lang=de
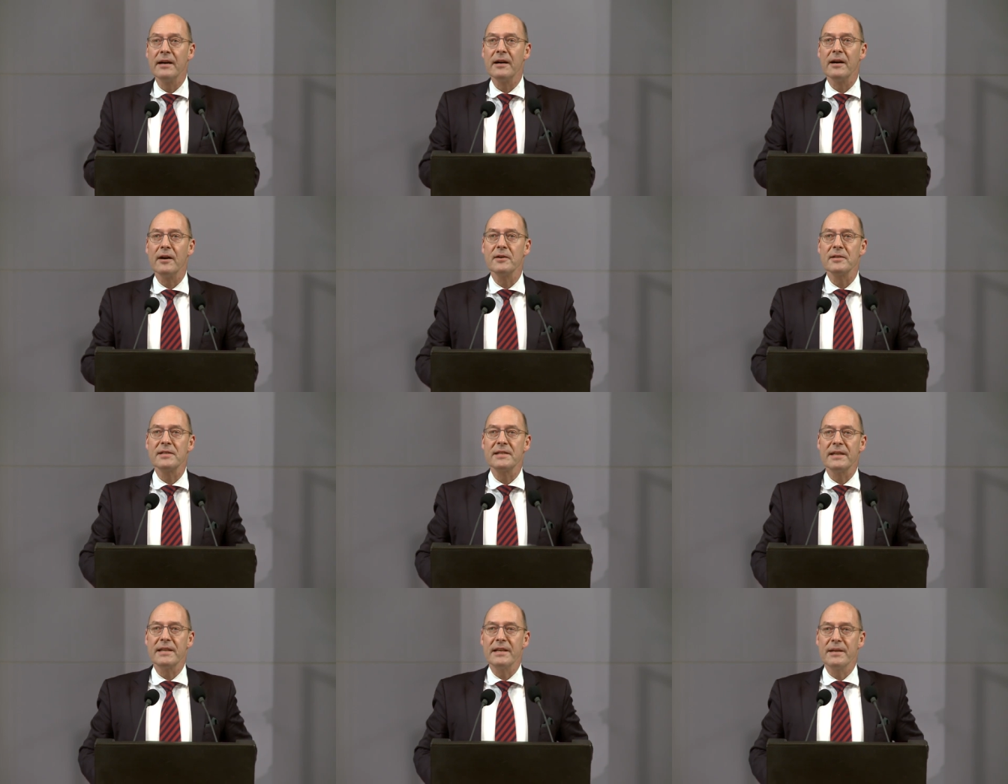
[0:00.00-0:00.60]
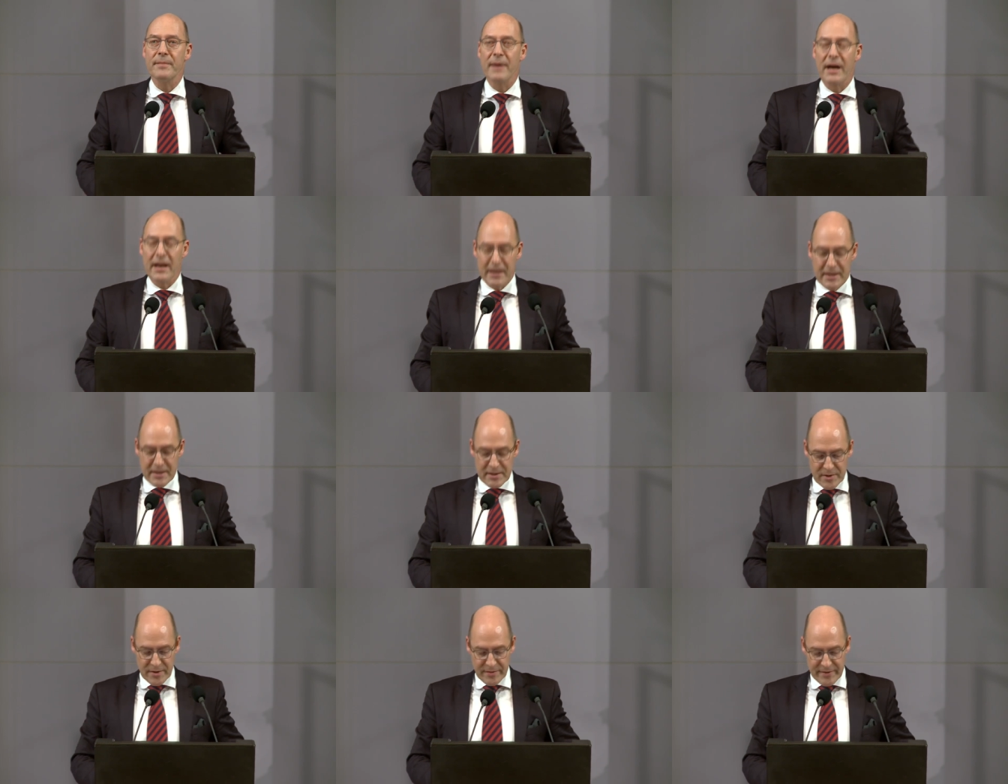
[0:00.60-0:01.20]
aus der
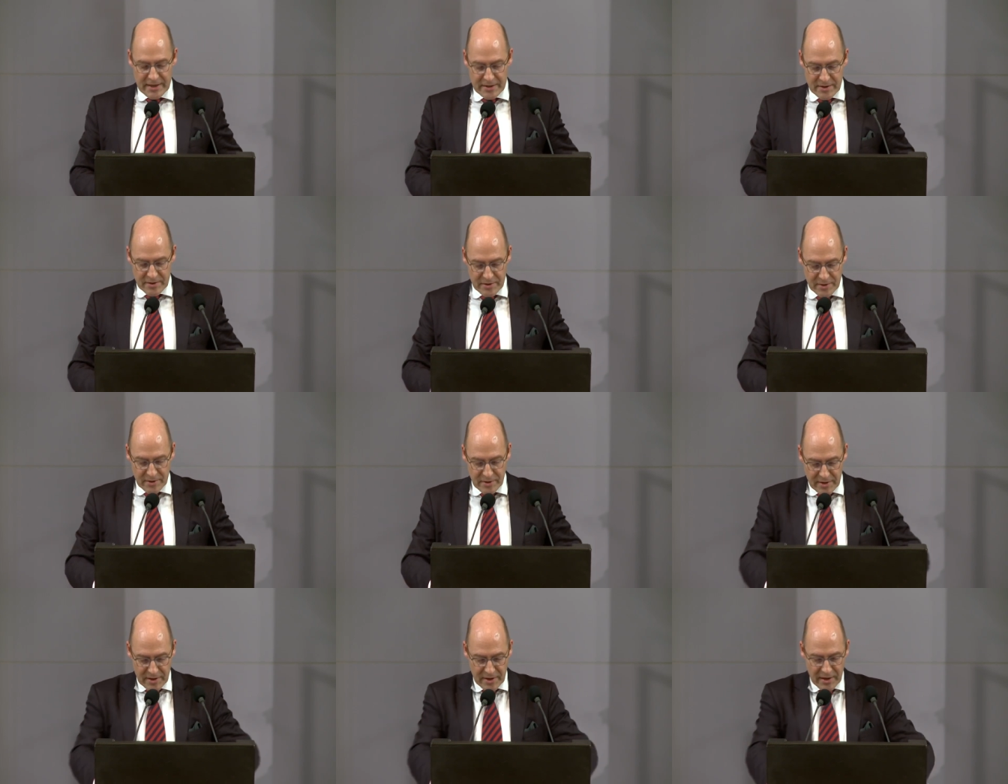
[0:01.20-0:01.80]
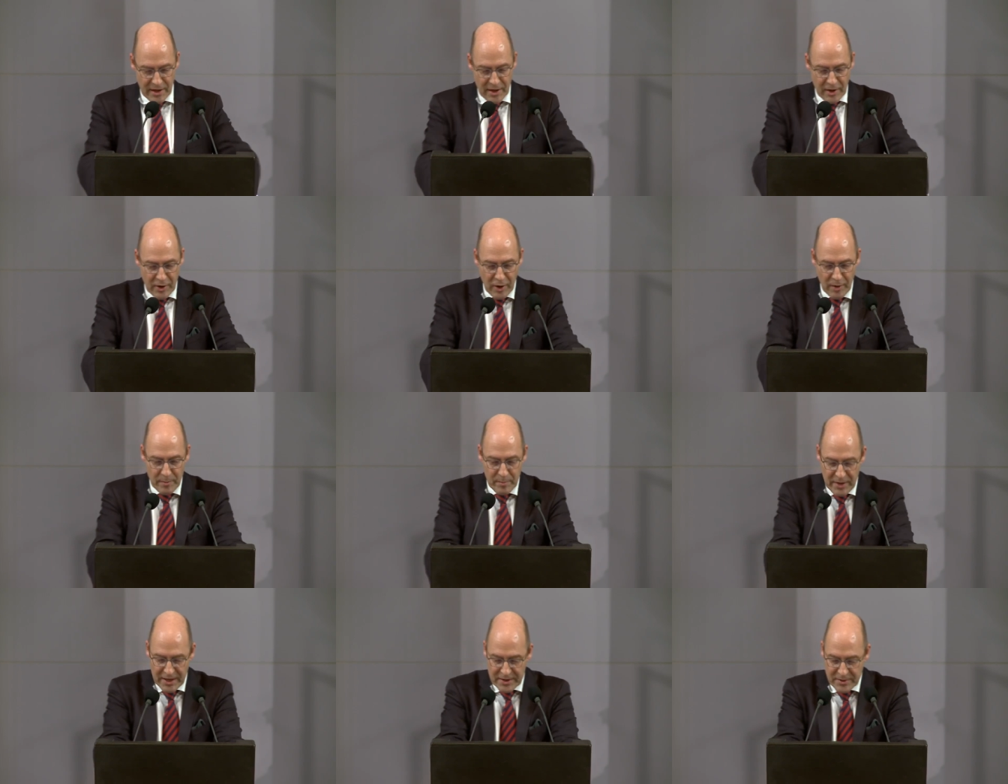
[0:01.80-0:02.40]
ehemaligen Sowjetunion
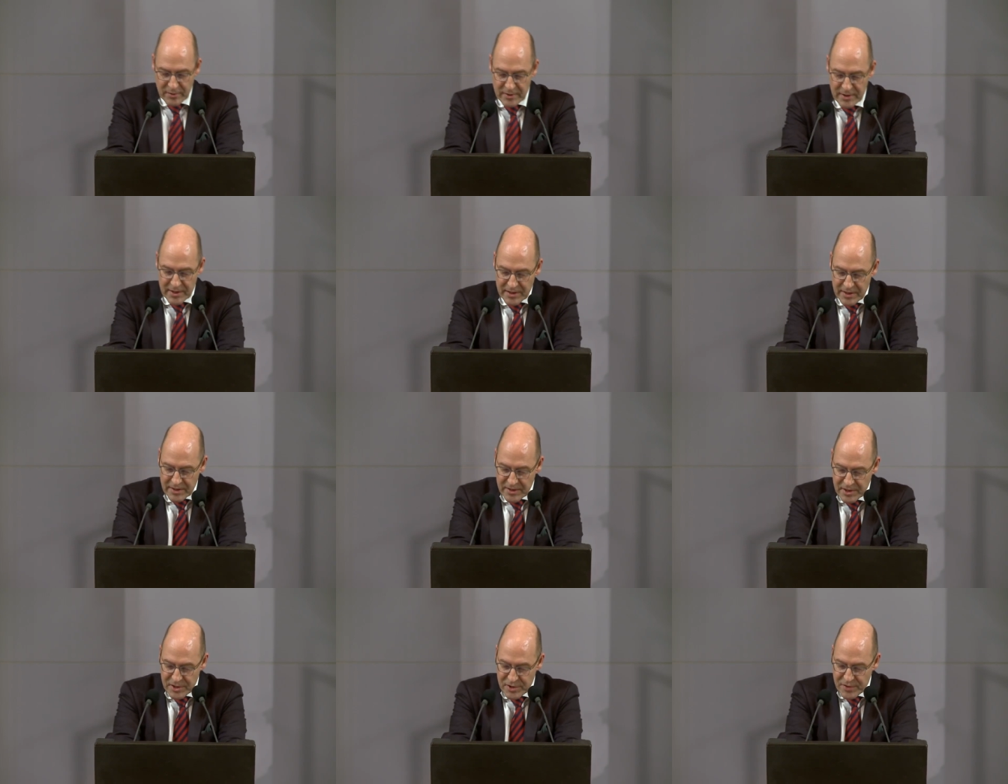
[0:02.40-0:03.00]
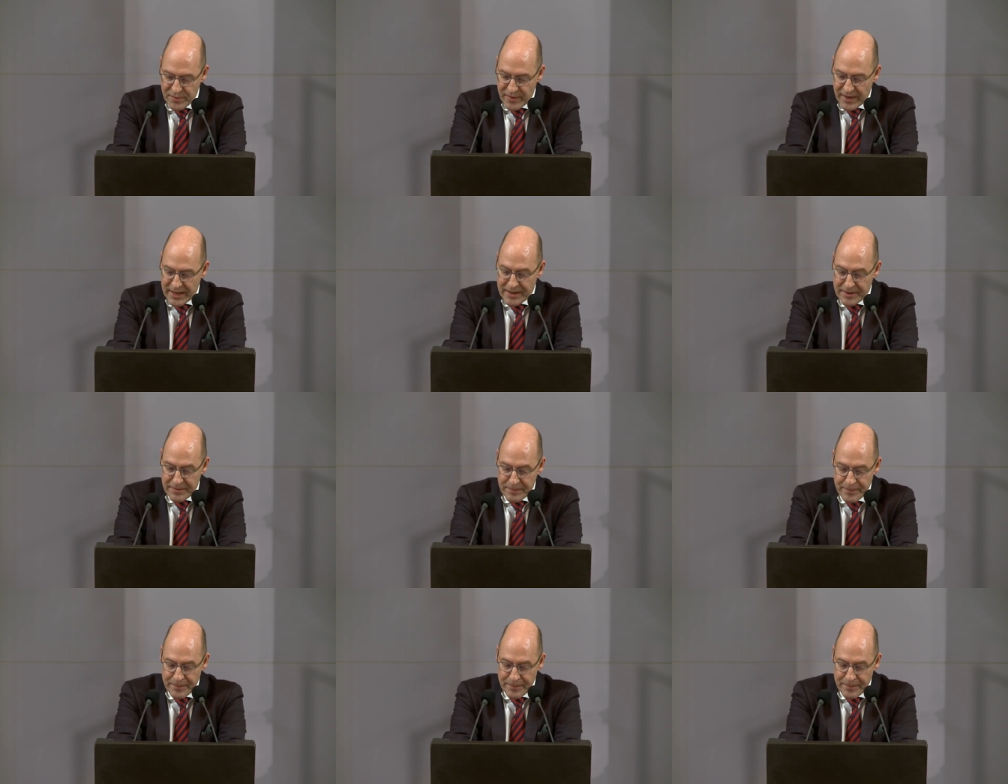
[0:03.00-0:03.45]
komplett unter den Tisch fallen.